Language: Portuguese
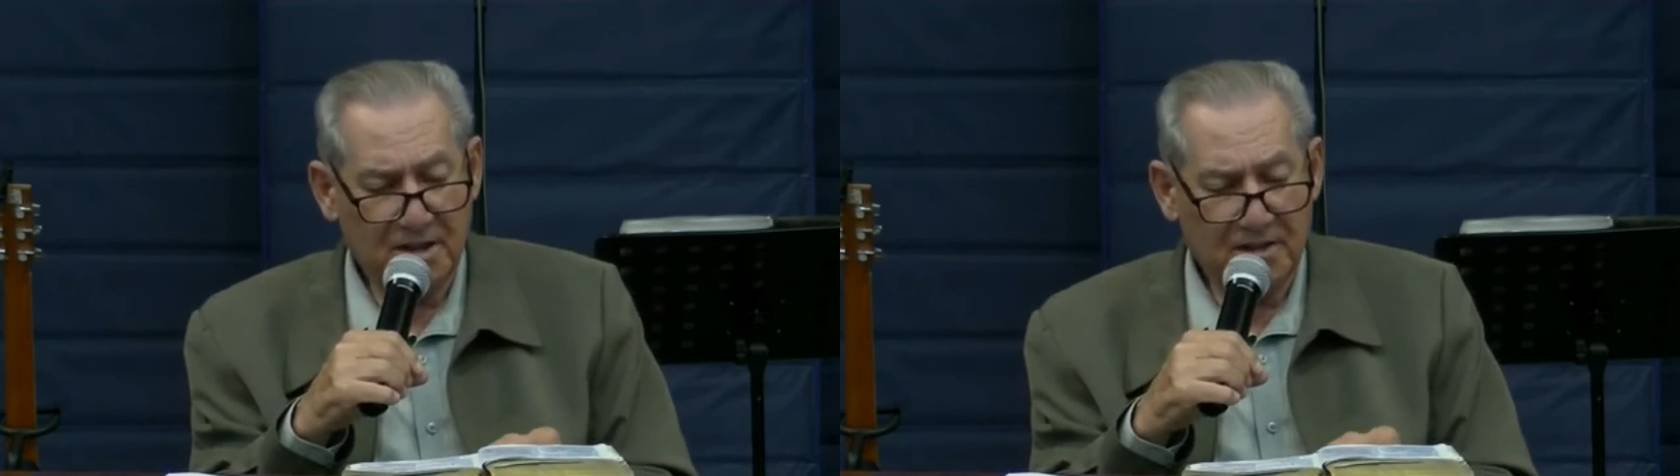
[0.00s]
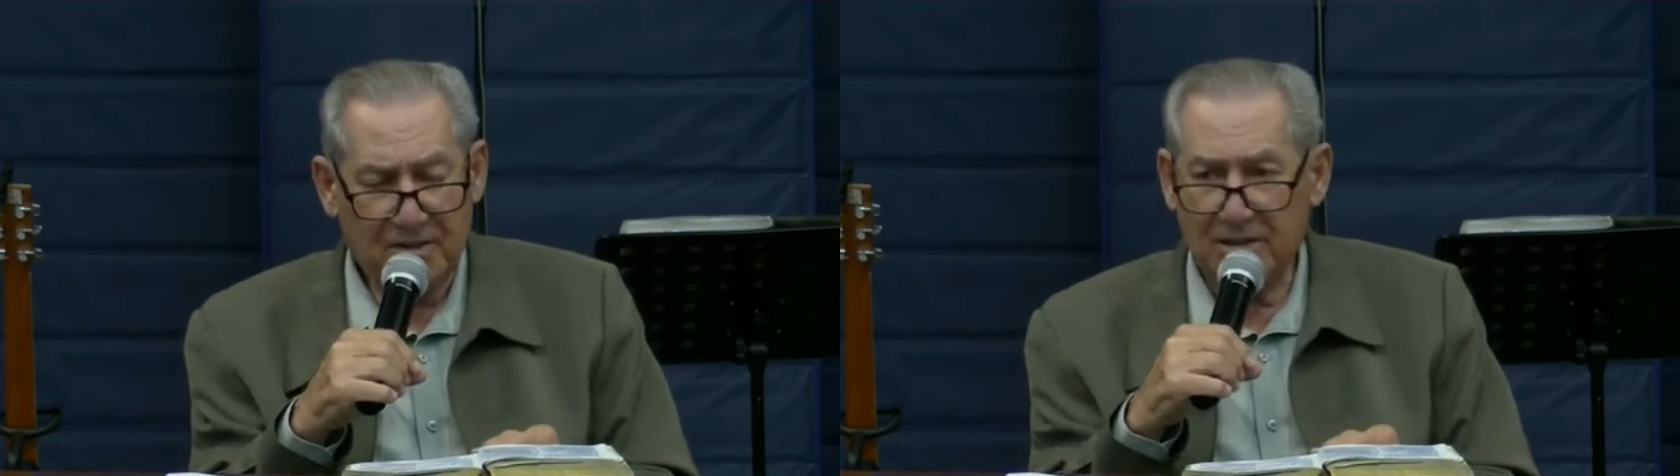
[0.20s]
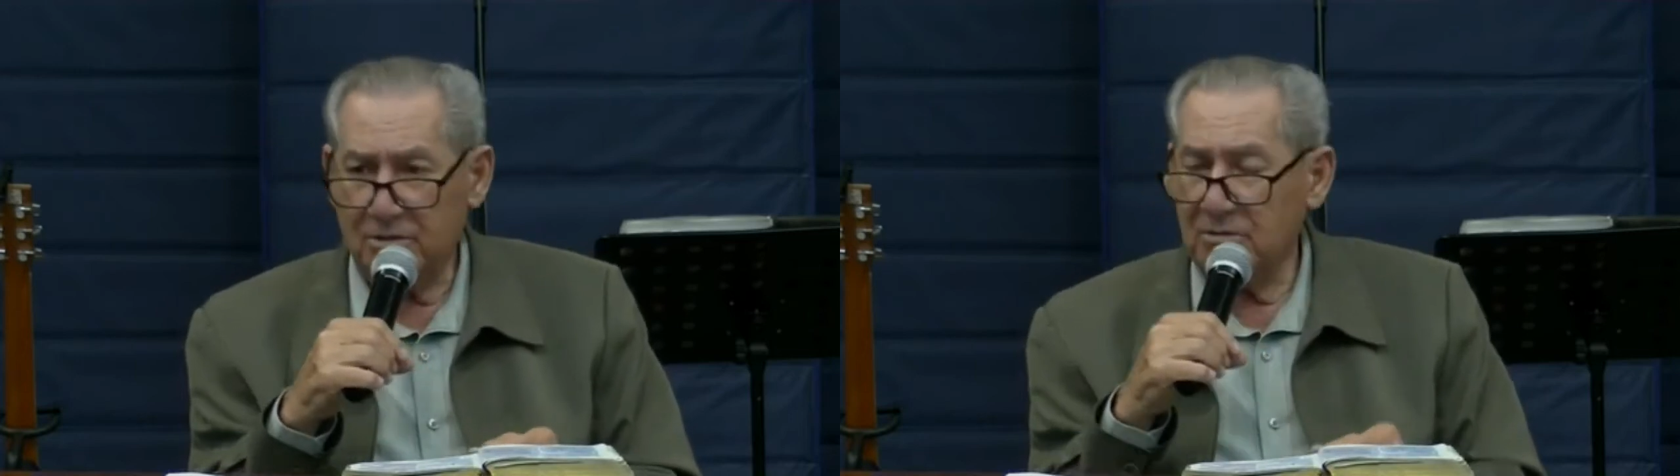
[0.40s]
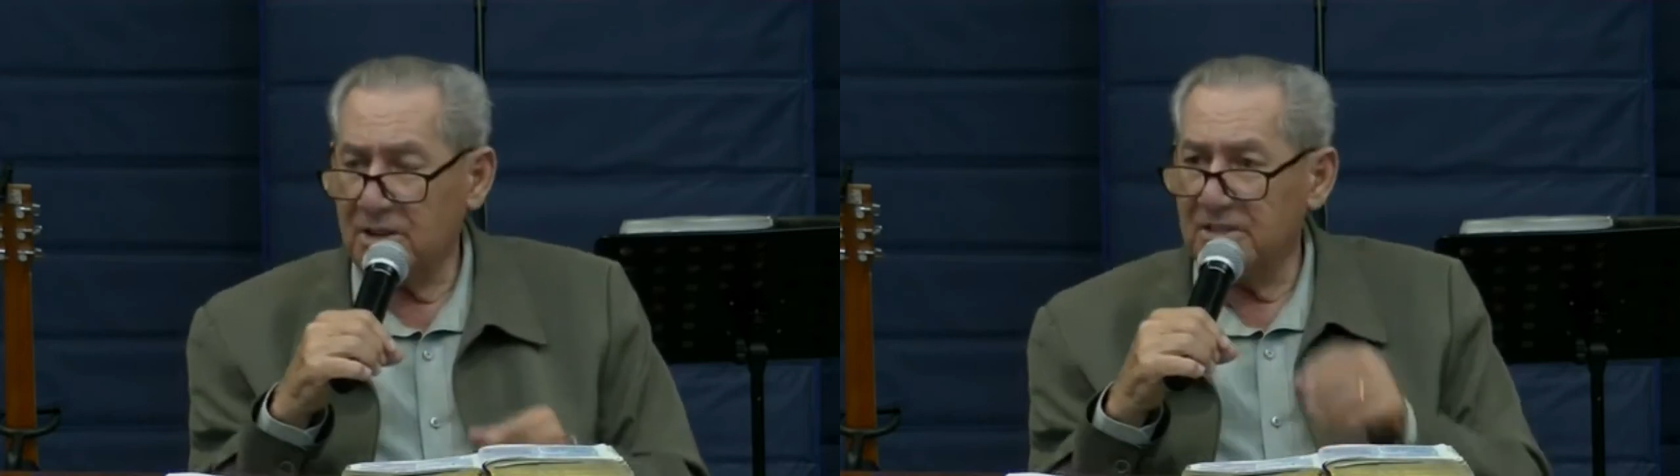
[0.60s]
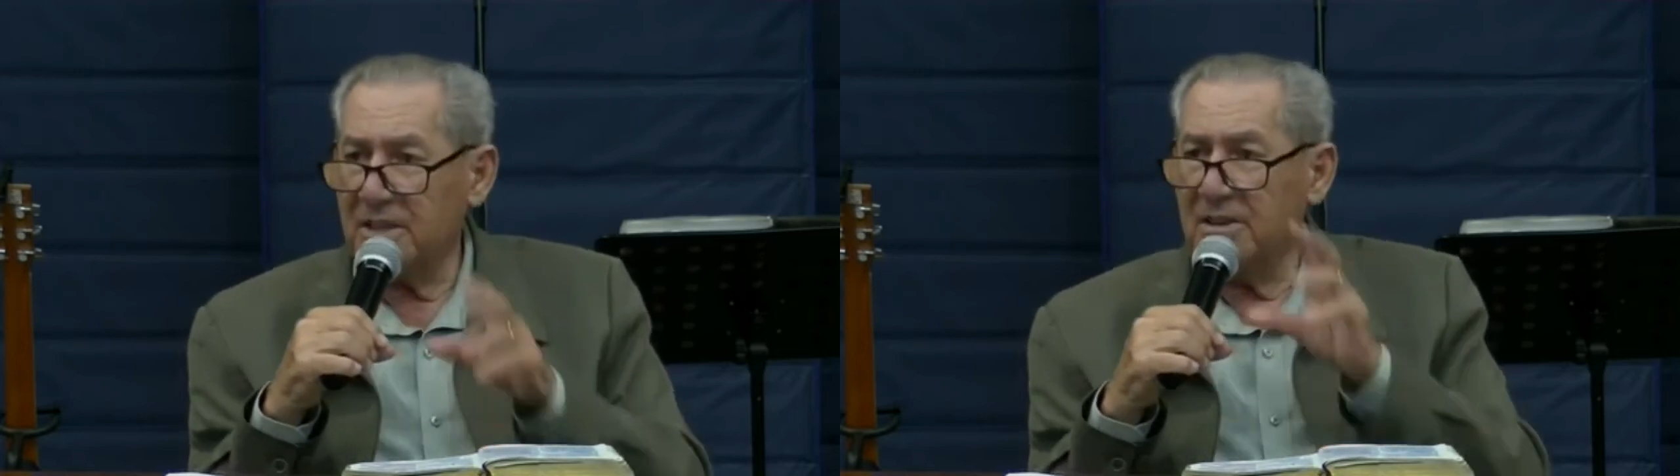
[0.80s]
Faz um
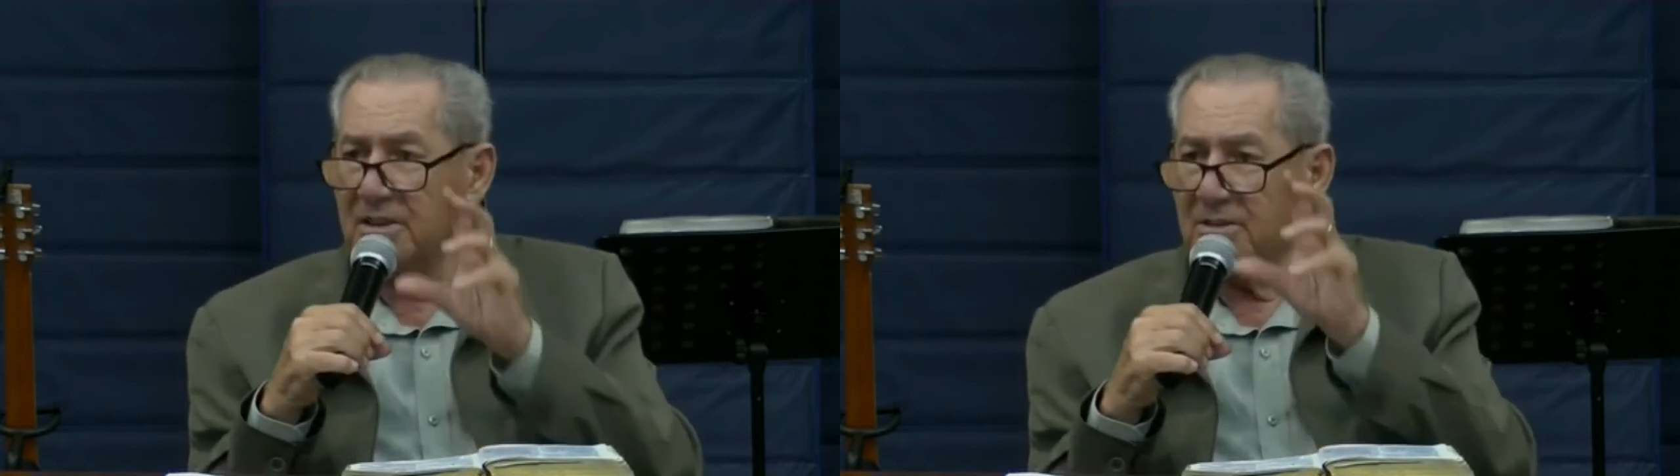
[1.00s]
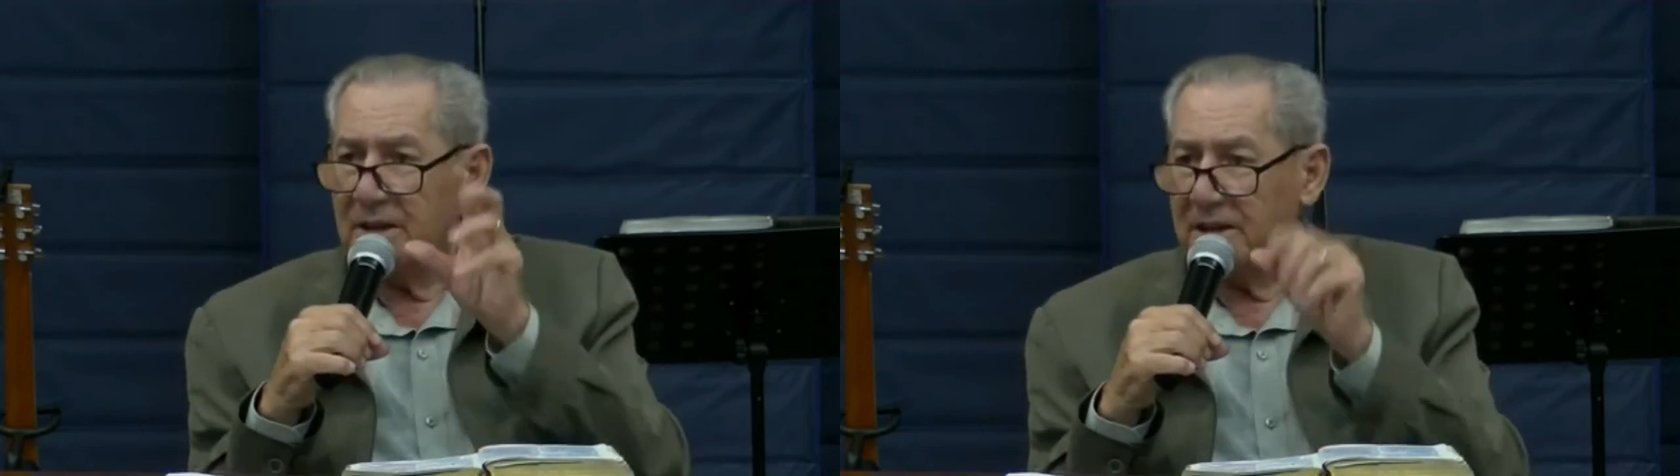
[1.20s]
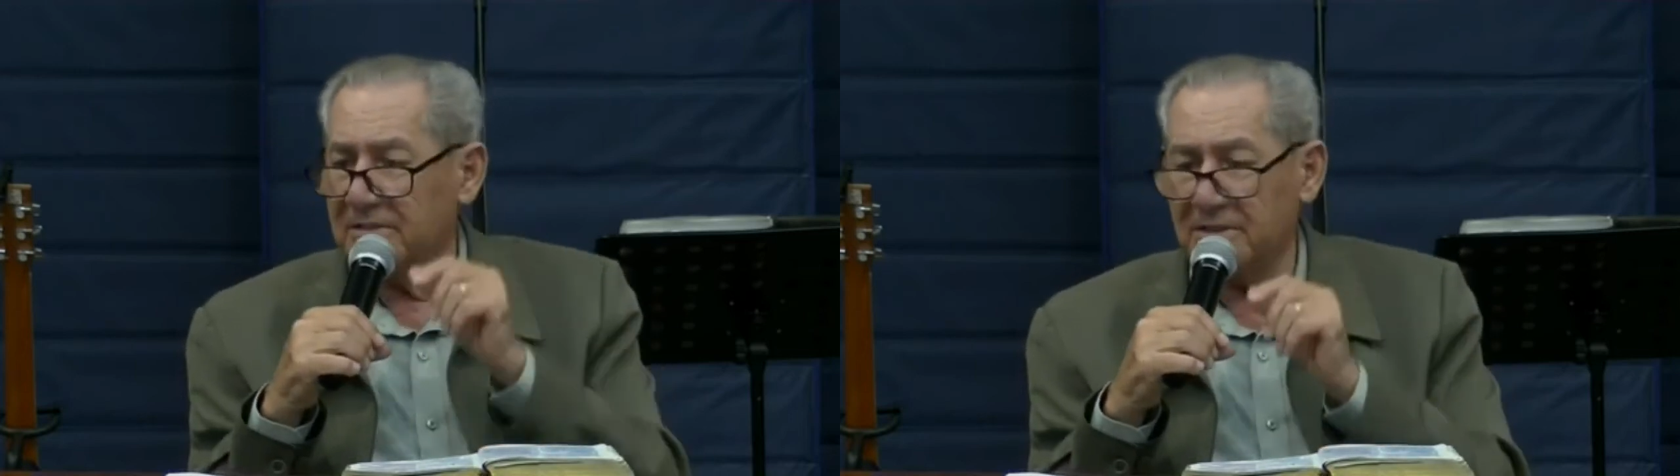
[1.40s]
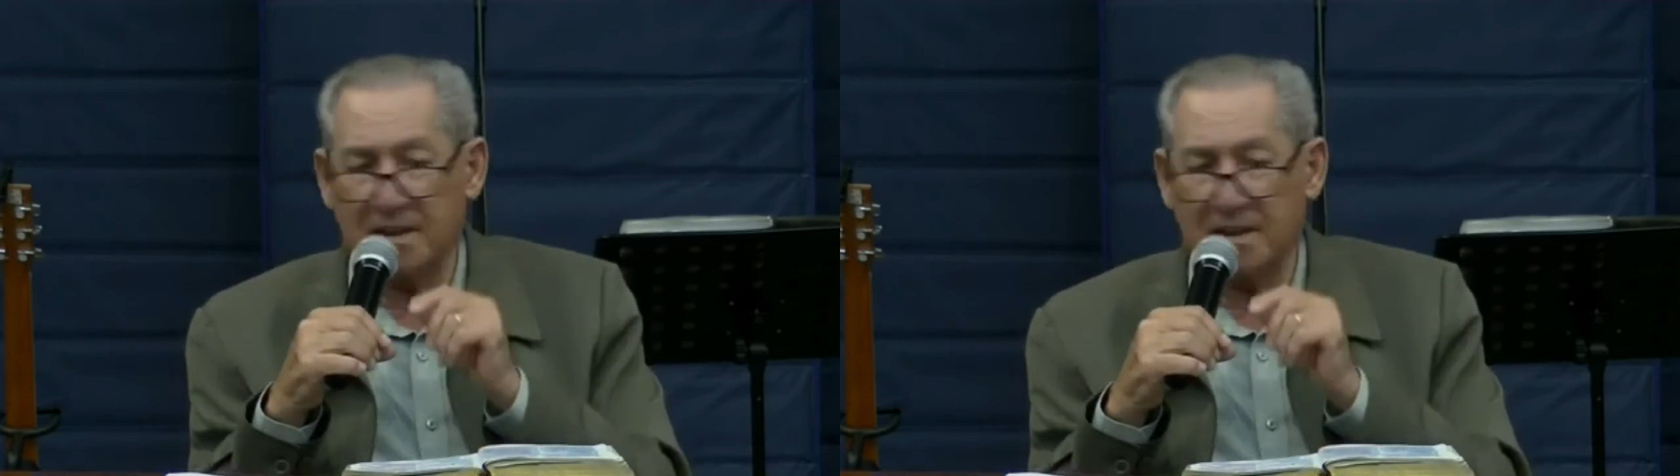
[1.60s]
canteirinho extra.